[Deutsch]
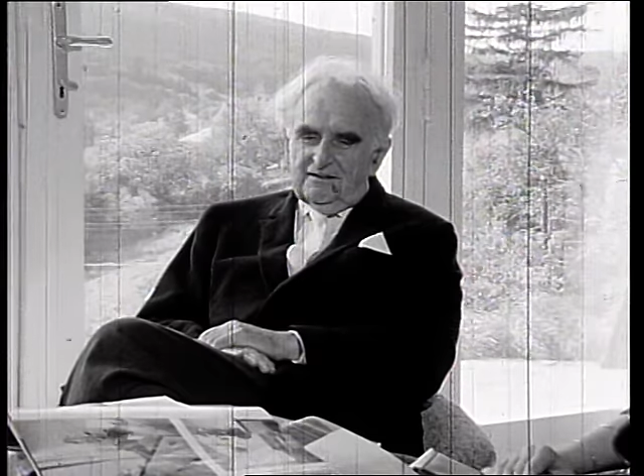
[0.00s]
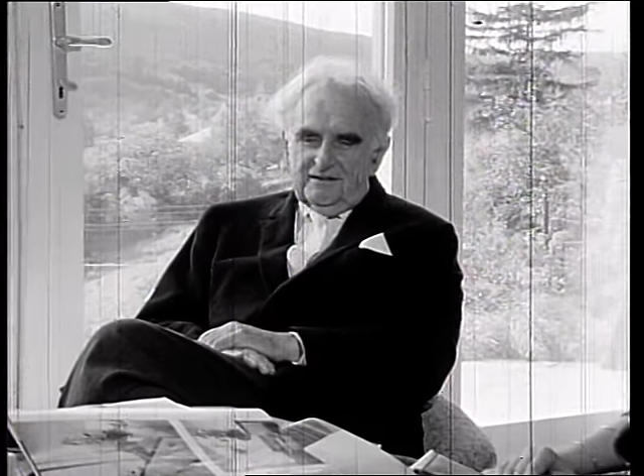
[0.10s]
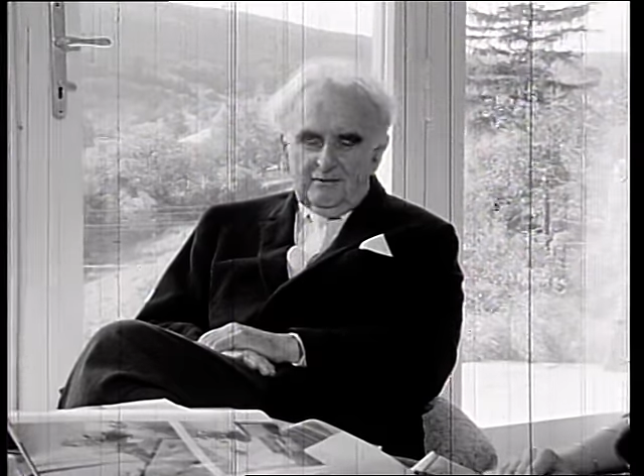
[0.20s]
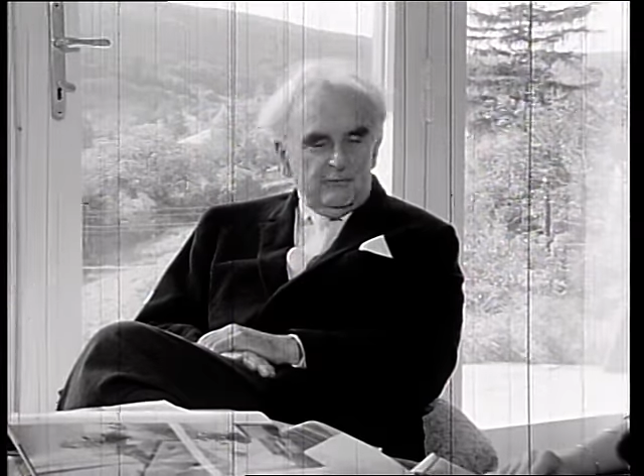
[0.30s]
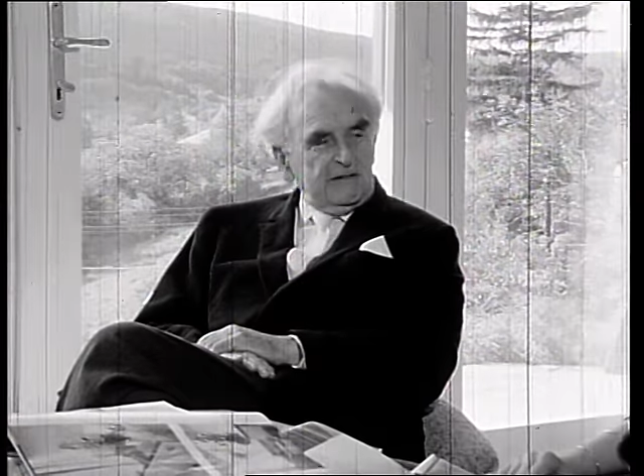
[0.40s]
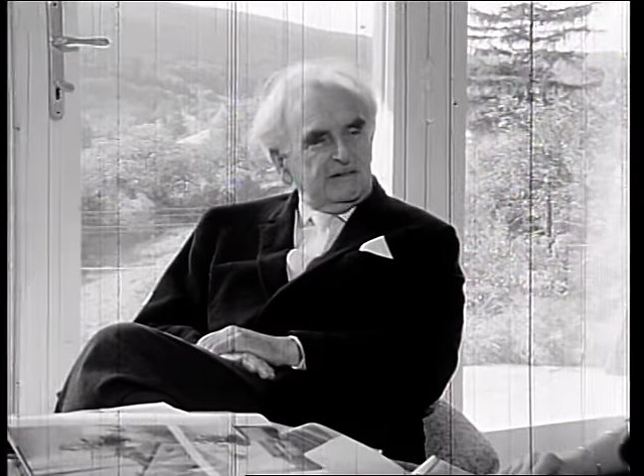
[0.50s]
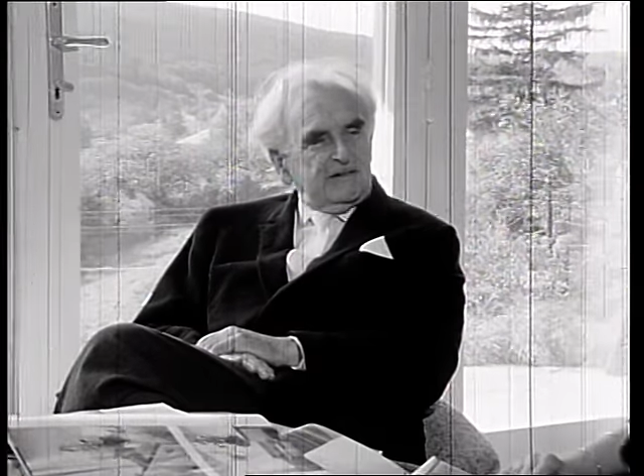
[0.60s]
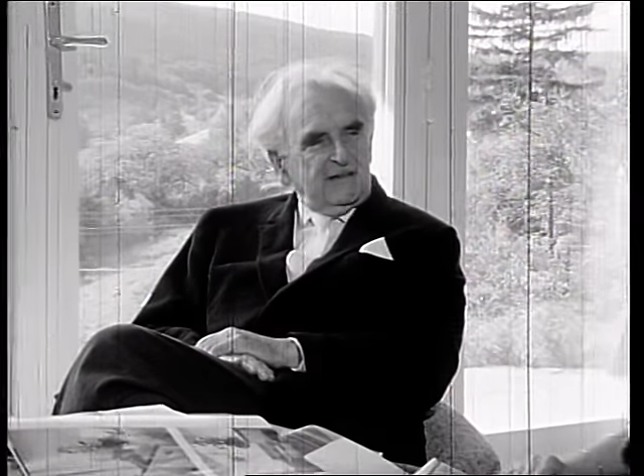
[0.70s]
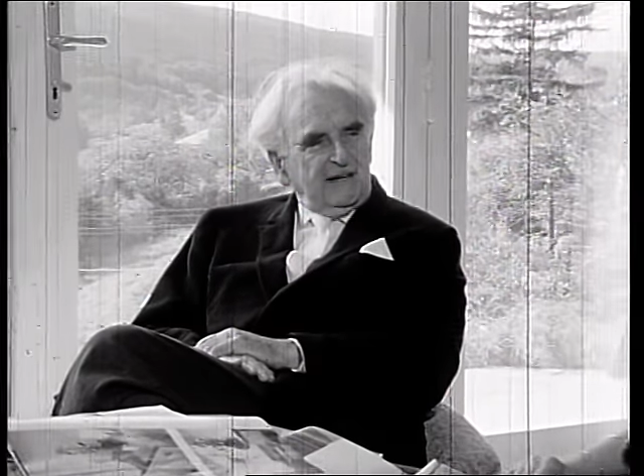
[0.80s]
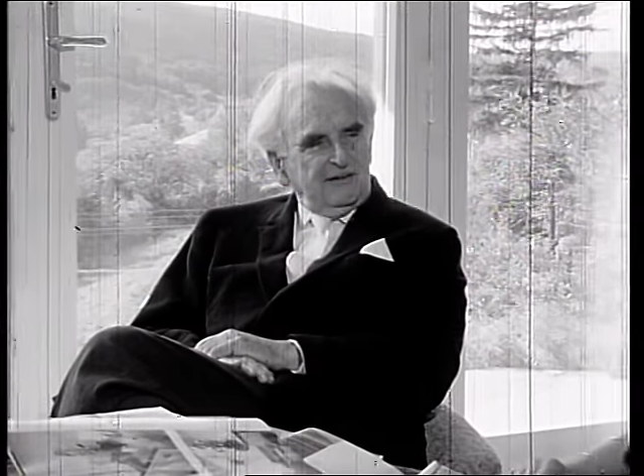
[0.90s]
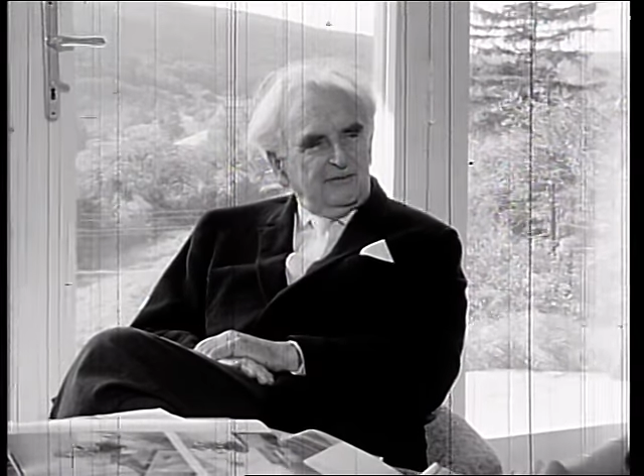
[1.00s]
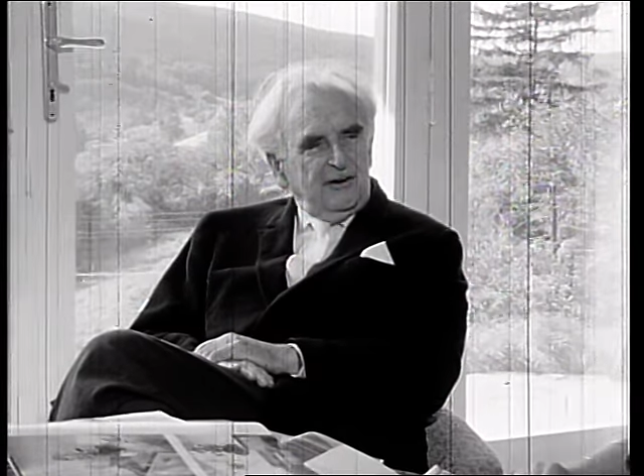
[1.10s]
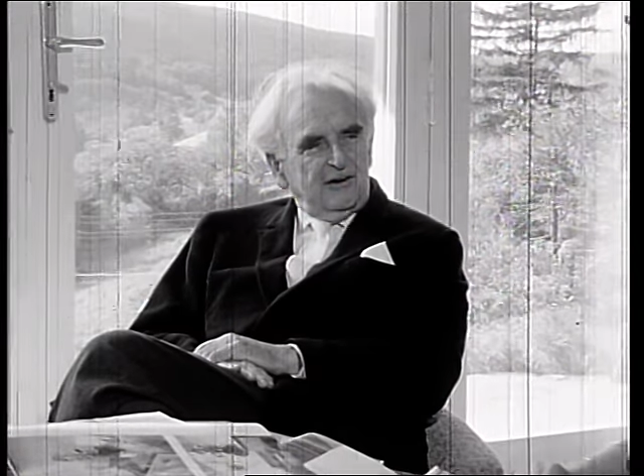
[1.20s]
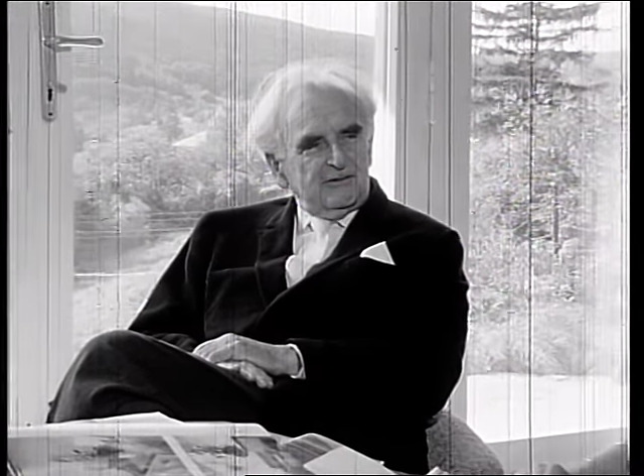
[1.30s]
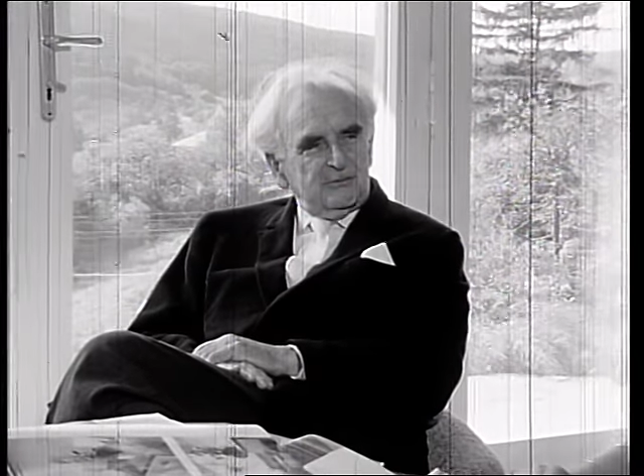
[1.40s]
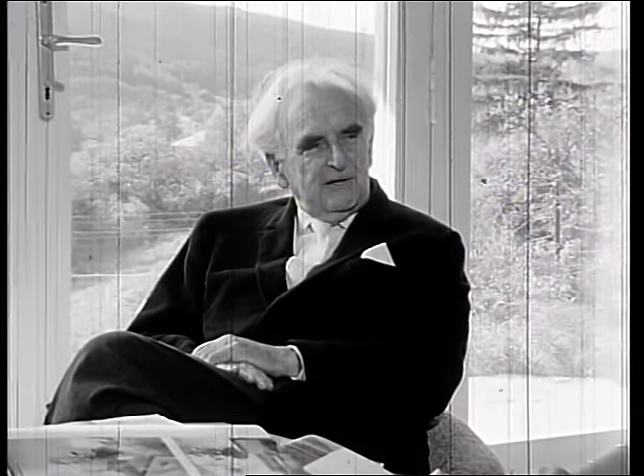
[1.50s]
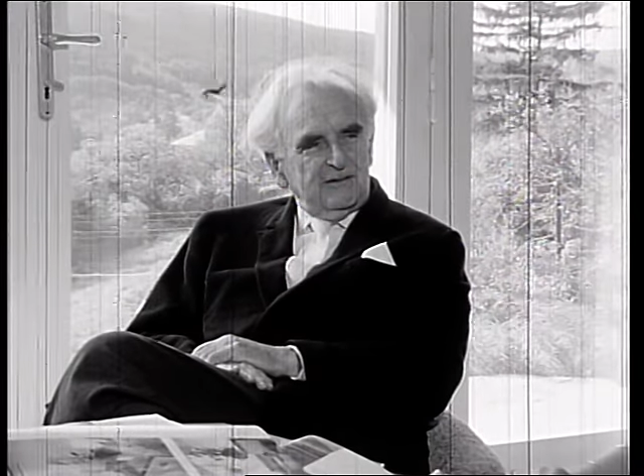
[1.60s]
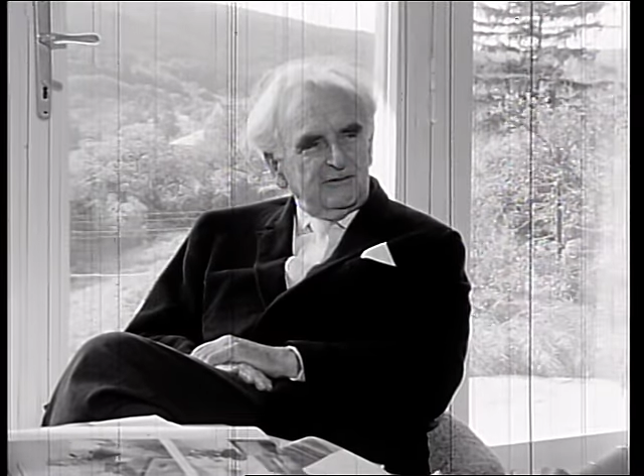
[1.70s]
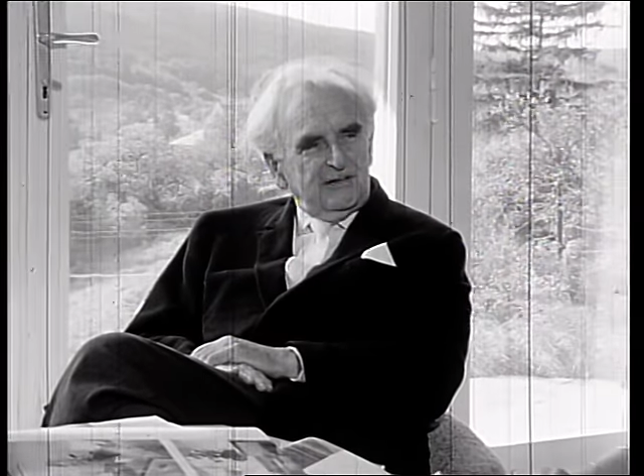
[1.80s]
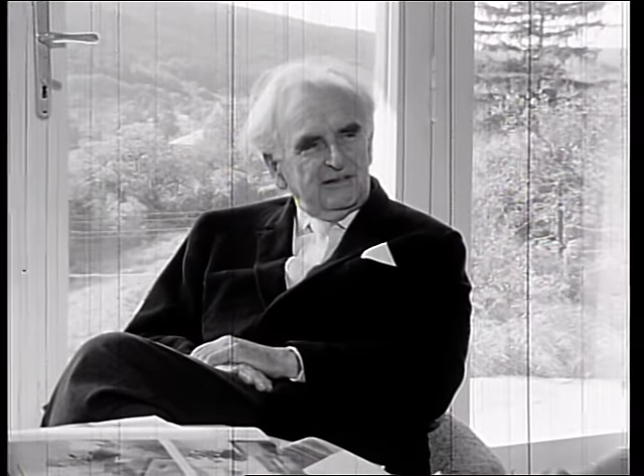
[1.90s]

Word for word: ist ein bisschen eine Falschmeldung,